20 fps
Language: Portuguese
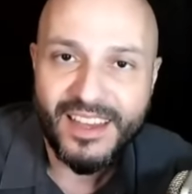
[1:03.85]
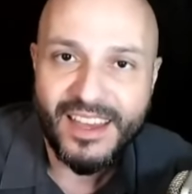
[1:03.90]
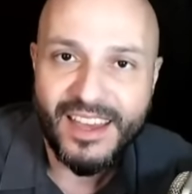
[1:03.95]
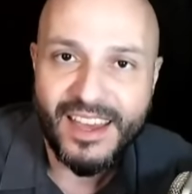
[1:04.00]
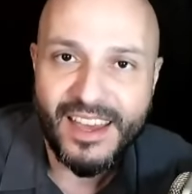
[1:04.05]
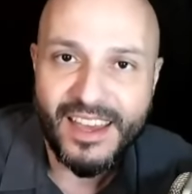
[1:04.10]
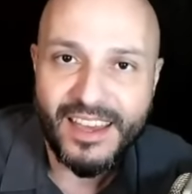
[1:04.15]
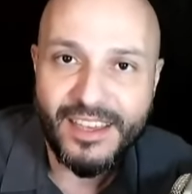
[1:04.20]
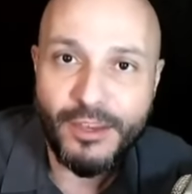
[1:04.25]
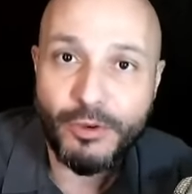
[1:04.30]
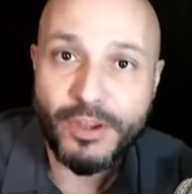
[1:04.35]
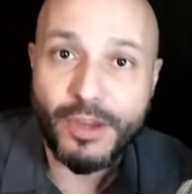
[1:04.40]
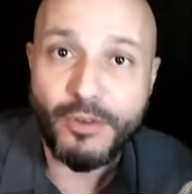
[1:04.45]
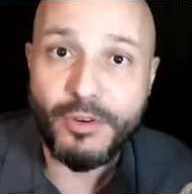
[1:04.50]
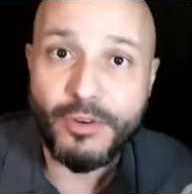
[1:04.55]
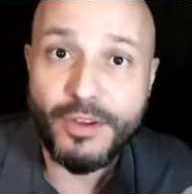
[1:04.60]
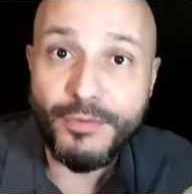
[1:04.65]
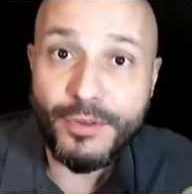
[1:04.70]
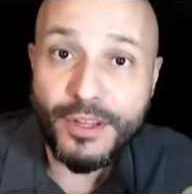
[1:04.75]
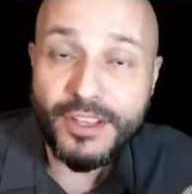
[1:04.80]
É, e eu quero
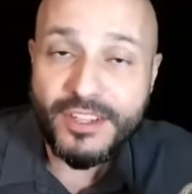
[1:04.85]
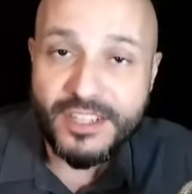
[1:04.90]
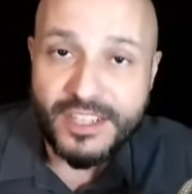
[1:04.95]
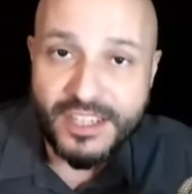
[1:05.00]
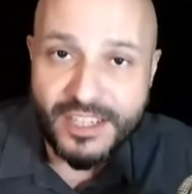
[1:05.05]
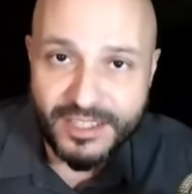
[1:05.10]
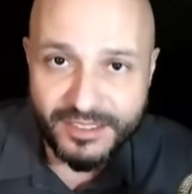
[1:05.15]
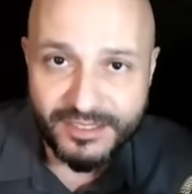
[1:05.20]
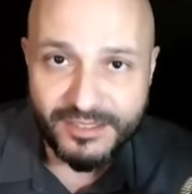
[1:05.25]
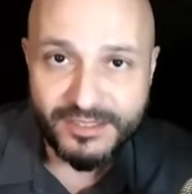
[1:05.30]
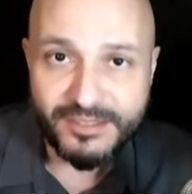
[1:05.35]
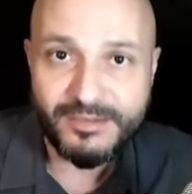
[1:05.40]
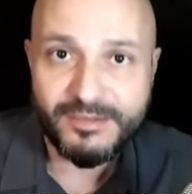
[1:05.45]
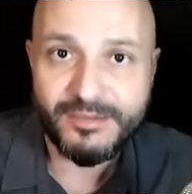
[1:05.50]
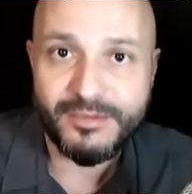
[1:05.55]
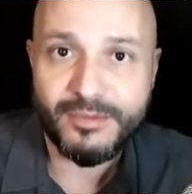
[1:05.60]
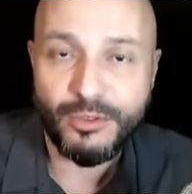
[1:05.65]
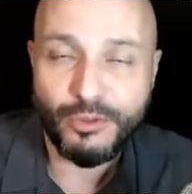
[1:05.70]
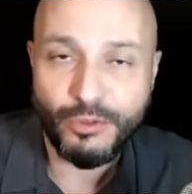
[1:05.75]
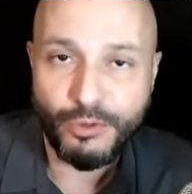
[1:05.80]
refletir
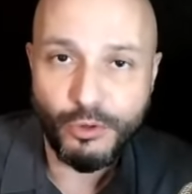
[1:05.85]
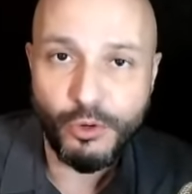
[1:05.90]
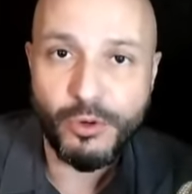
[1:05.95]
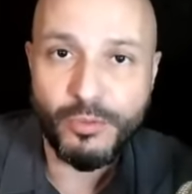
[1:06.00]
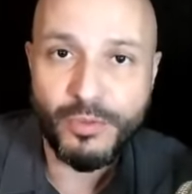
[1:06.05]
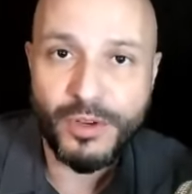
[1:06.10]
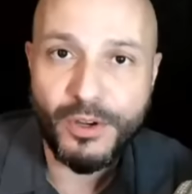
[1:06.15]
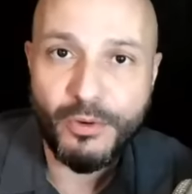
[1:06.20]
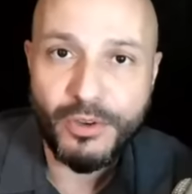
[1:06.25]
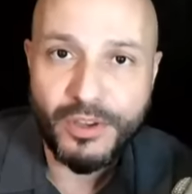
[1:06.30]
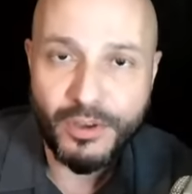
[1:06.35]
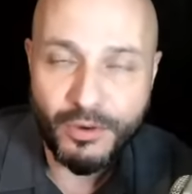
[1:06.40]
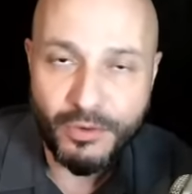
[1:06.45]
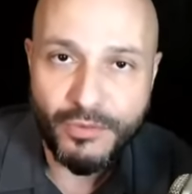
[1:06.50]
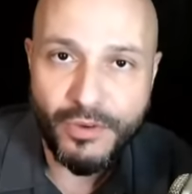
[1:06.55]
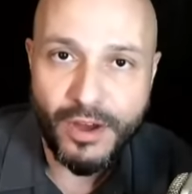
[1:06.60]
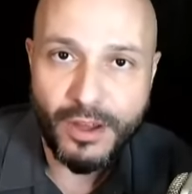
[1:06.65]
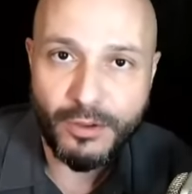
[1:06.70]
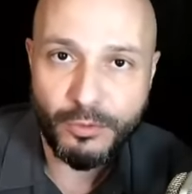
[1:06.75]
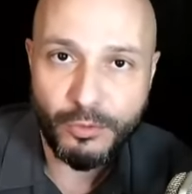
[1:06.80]
sobre o que eu
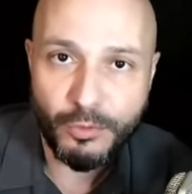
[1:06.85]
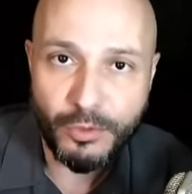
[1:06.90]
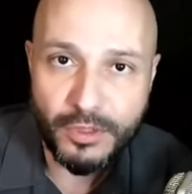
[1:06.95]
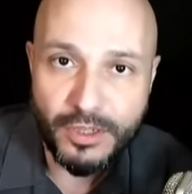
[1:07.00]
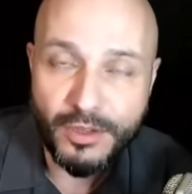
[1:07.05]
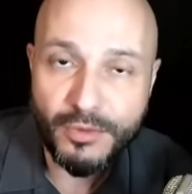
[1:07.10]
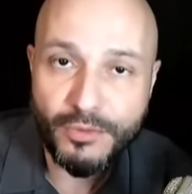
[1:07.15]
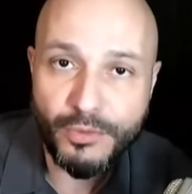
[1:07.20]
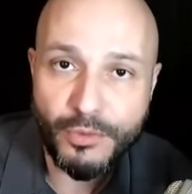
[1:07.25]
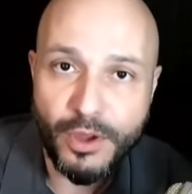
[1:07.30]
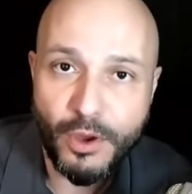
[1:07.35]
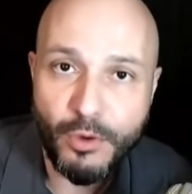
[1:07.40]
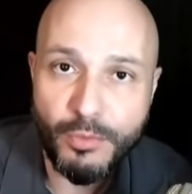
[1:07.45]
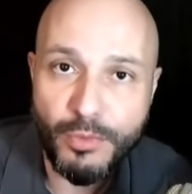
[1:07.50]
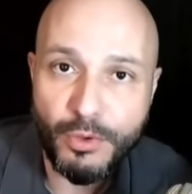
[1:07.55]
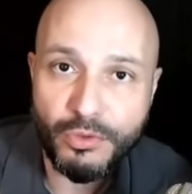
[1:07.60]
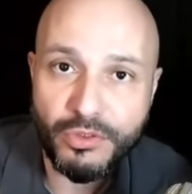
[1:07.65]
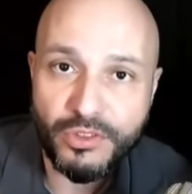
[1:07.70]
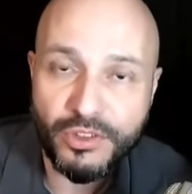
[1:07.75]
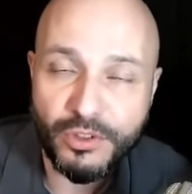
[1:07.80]
falo no livro. É o
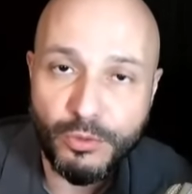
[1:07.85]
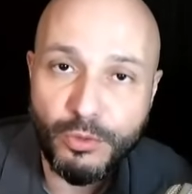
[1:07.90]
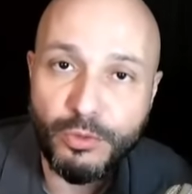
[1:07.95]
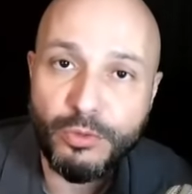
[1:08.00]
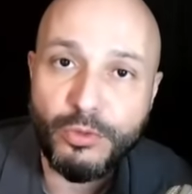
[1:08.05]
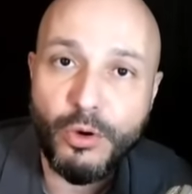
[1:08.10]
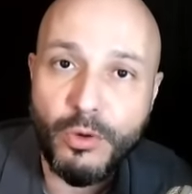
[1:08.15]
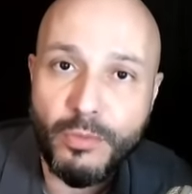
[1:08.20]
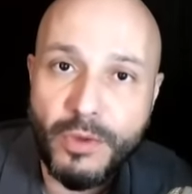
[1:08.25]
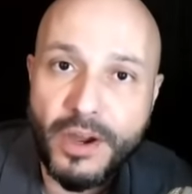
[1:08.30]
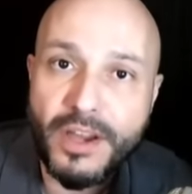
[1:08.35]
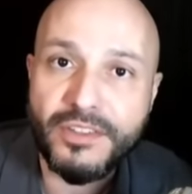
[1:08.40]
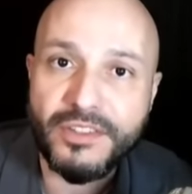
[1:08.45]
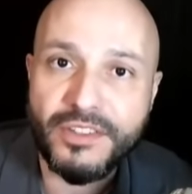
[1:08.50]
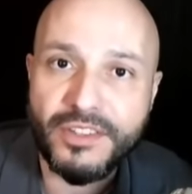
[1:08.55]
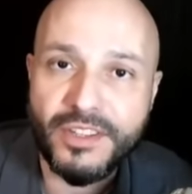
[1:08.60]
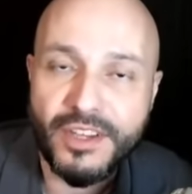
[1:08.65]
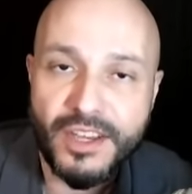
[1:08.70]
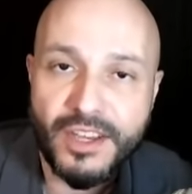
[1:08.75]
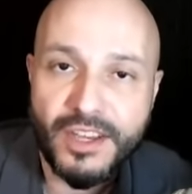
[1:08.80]
meu segundo
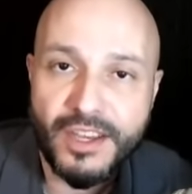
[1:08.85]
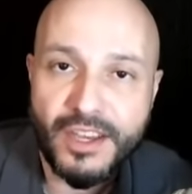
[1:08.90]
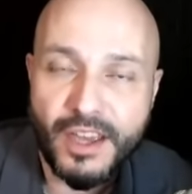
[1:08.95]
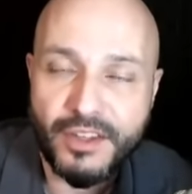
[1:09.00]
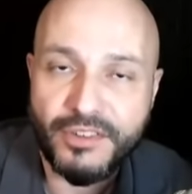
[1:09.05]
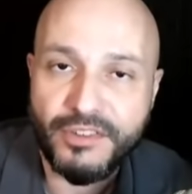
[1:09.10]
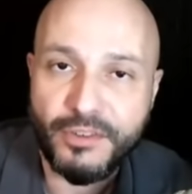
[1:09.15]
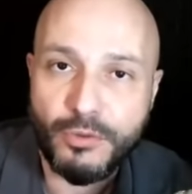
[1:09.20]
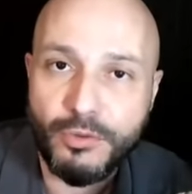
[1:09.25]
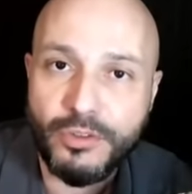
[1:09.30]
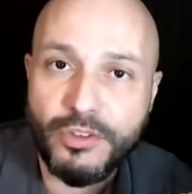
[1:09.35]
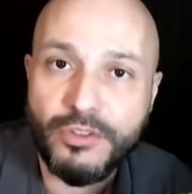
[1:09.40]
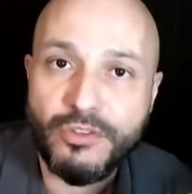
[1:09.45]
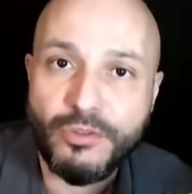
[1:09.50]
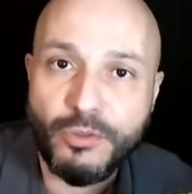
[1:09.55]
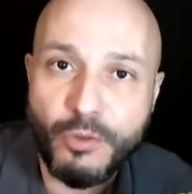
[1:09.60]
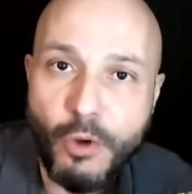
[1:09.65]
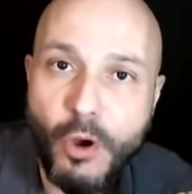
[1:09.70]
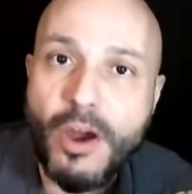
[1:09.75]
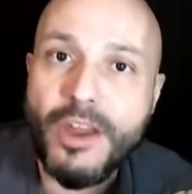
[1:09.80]
romance, é a segunda
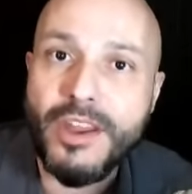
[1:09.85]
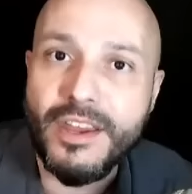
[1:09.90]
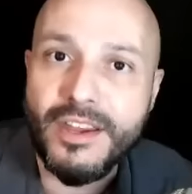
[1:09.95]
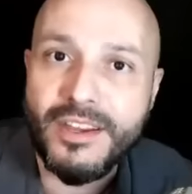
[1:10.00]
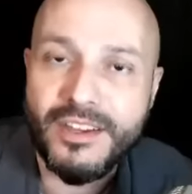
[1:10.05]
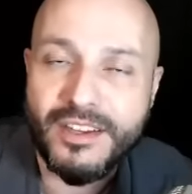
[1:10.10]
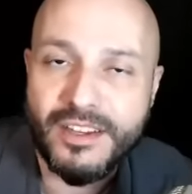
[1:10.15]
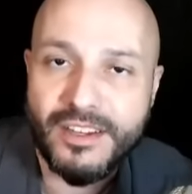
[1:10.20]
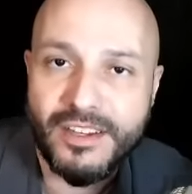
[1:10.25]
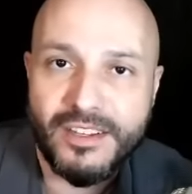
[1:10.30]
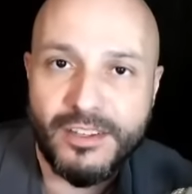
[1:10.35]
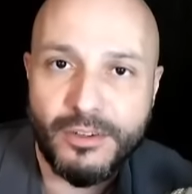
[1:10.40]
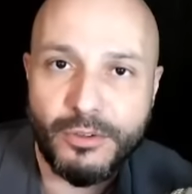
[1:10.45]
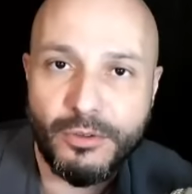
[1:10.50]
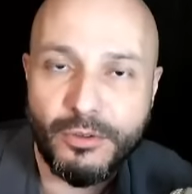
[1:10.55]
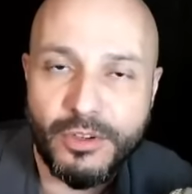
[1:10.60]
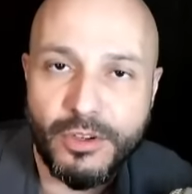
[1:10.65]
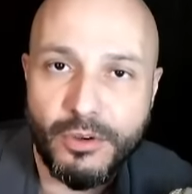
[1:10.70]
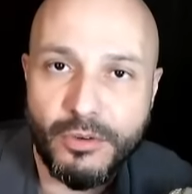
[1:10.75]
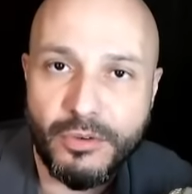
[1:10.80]
história que
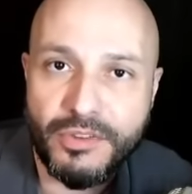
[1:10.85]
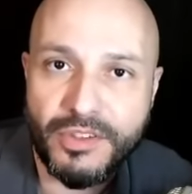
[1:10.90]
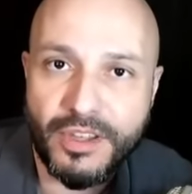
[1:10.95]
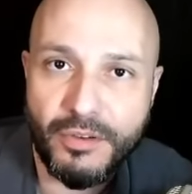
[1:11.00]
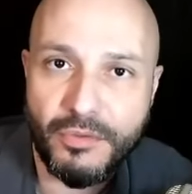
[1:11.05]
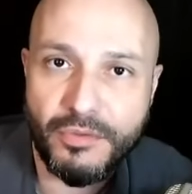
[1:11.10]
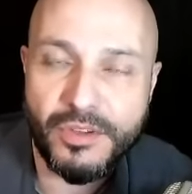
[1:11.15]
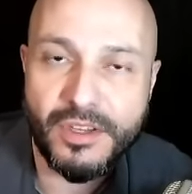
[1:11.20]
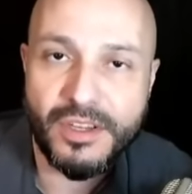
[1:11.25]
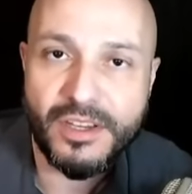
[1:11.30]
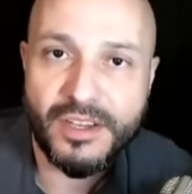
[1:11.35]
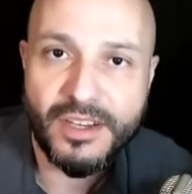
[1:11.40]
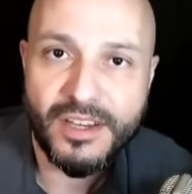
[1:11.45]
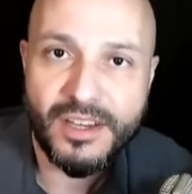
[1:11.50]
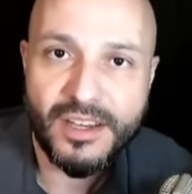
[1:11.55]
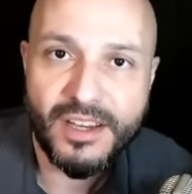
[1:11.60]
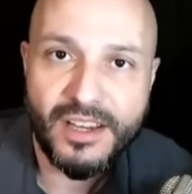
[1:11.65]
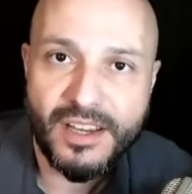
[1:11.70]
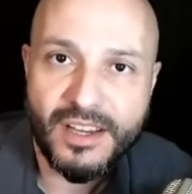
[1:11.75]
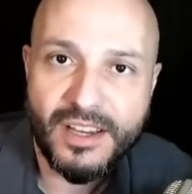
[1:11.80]
eu, que eu escrevi.
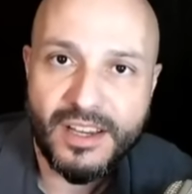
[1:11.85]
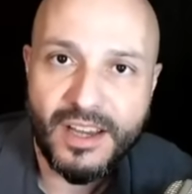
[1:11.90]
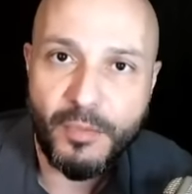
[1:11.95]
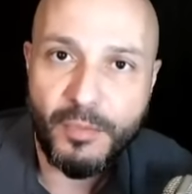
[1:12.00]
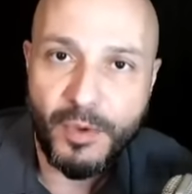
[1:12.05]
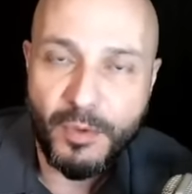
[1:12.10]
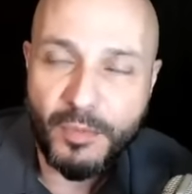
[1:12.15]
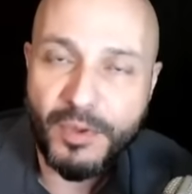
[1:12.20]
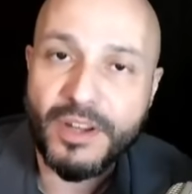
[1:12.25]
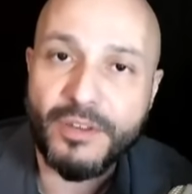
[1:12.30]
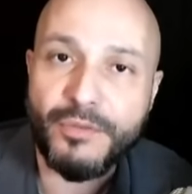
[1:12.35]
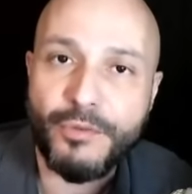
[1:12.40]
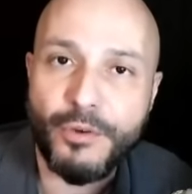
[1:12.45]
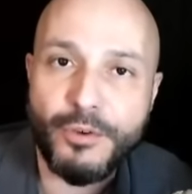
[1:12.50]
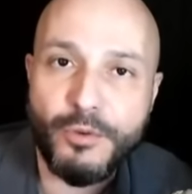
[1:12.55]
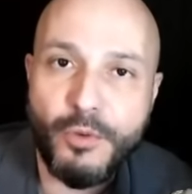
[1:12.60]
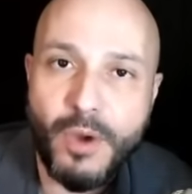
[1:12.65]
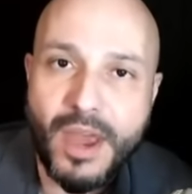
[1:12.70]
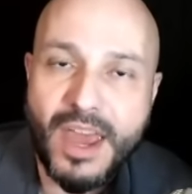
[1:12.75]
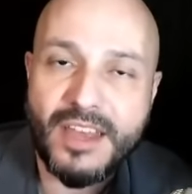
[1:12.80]
A primeira
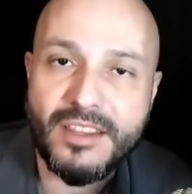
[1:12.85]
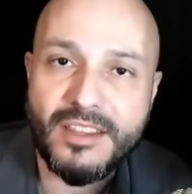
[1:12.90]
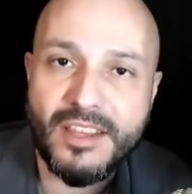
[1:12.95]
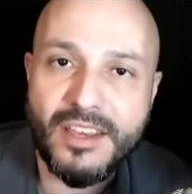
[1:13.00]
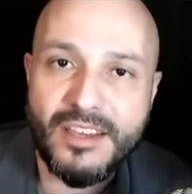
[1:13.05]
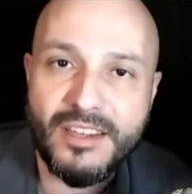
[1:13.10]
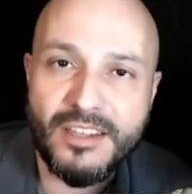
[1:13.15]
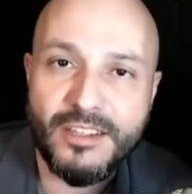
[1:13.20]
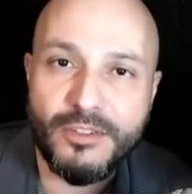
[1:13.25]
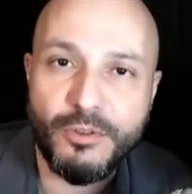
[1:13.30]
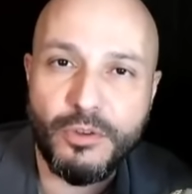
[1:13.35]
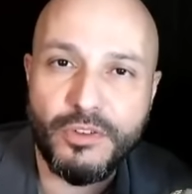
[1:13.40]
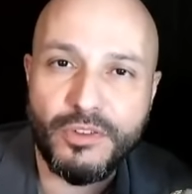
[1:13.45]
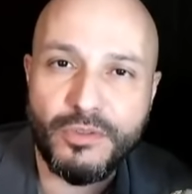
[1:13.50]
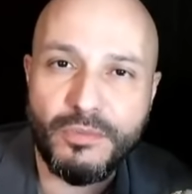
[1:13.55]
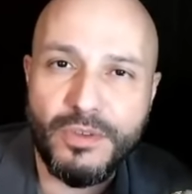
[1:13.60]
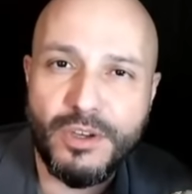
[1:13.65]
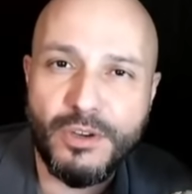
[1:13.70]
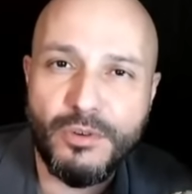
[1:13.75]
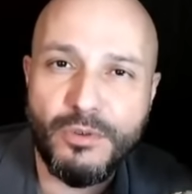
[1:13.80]
foi o Éden, em
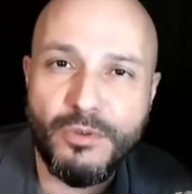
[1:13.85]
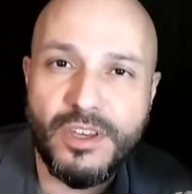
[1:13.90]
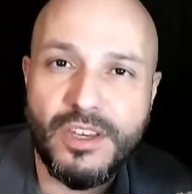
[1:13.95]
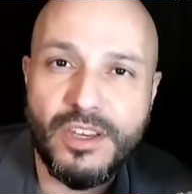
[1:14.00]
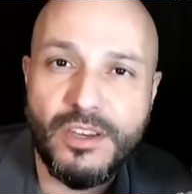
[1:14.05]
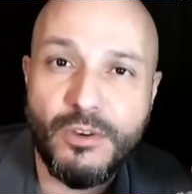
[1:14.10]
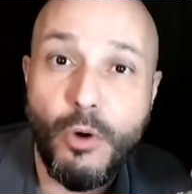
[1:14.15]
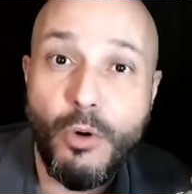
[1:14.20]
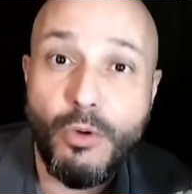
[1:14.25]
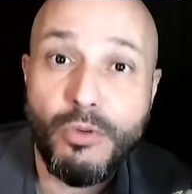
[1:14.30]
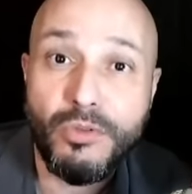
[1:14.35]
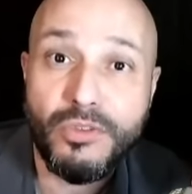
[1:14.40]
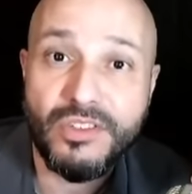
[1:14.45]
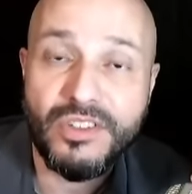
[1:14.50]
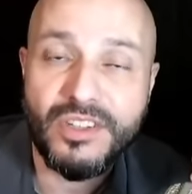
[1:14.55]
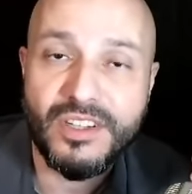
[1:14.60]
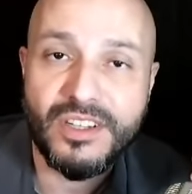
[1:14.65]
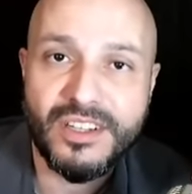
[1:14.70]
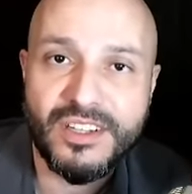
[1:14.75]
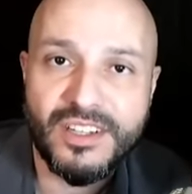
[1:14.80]

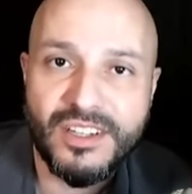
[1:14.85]
2011,